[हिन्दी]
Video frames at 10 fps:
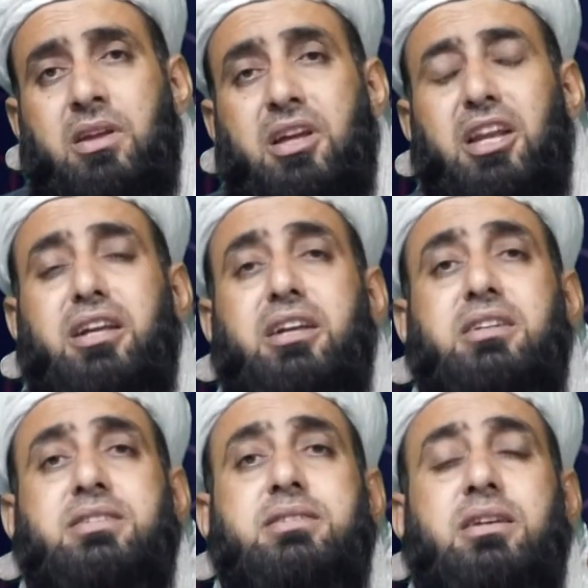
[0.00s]
यानी
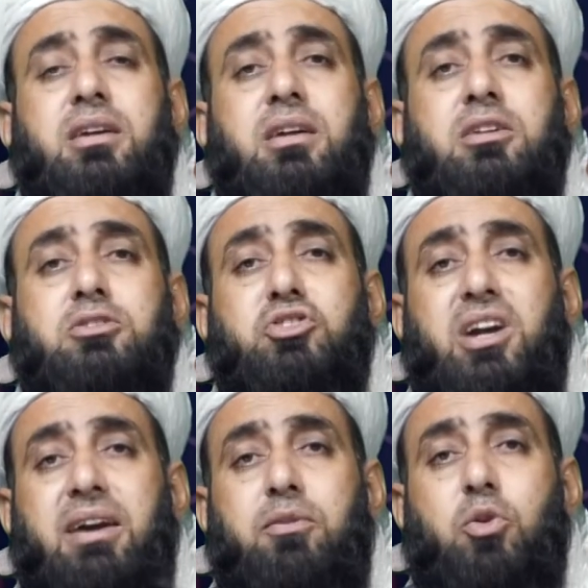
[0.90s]
किस जो
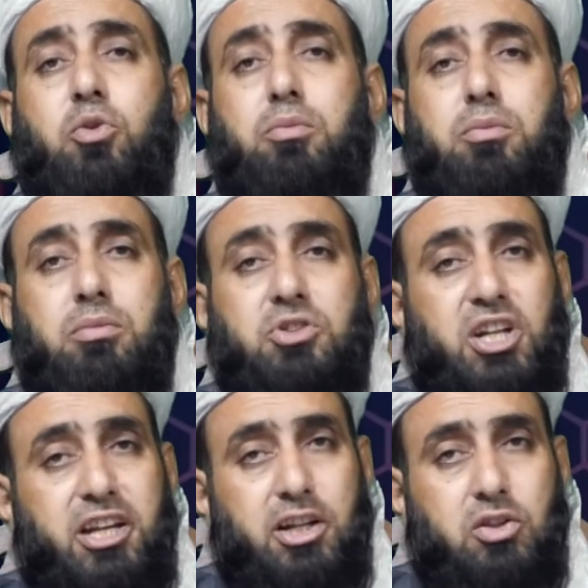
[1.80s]
है वो
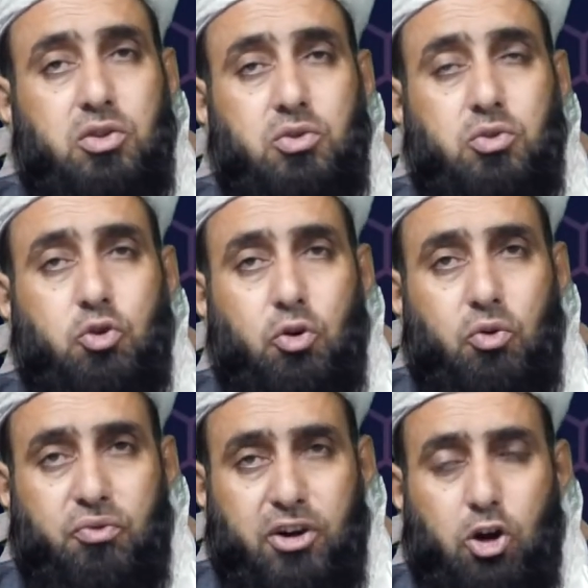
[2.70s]
शरीयत को
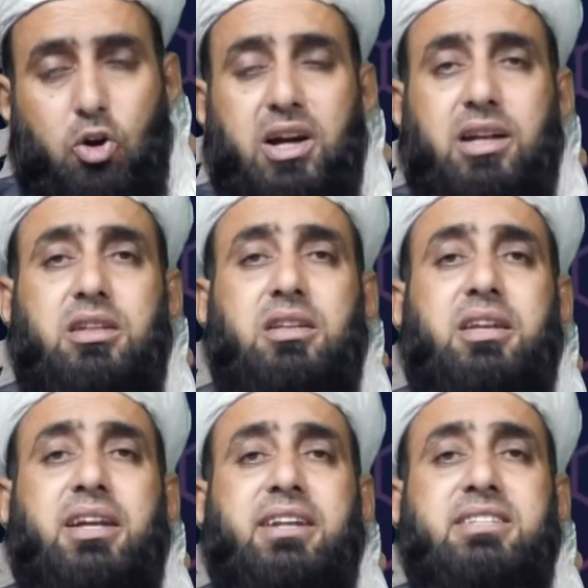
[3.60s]
फॉलो करते थे
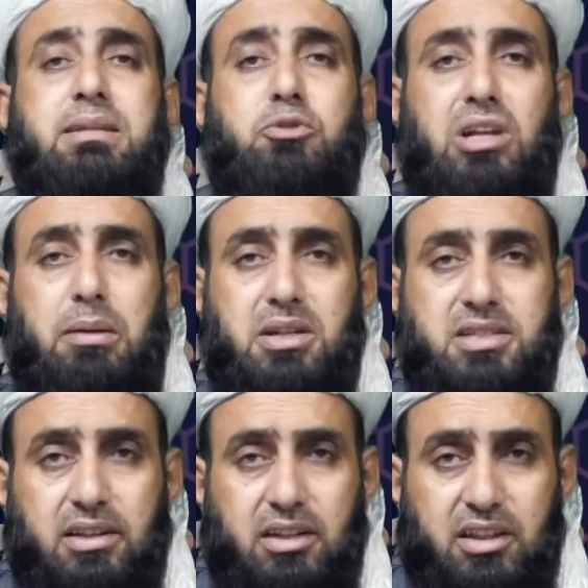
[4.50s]
या किसके मुताबिक
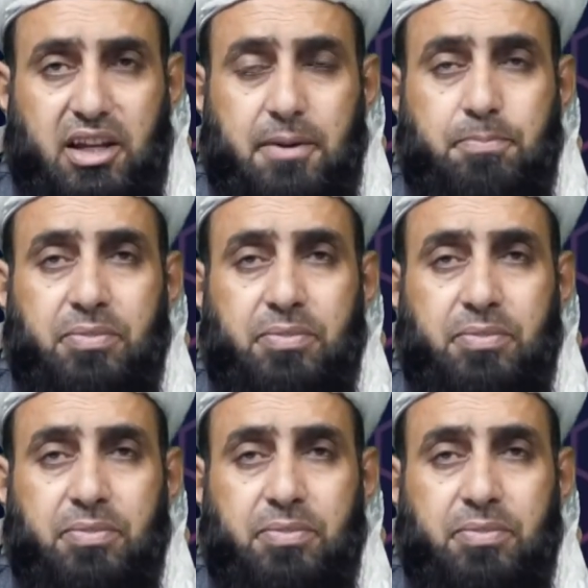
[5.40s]
चलते थे